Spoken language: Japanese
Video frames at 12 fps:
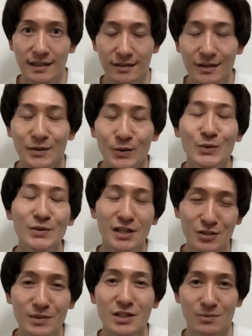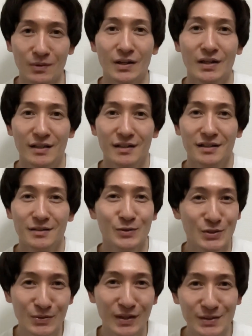うん、本当に大丈夫大丈夫。う
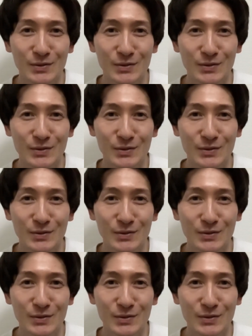ちの家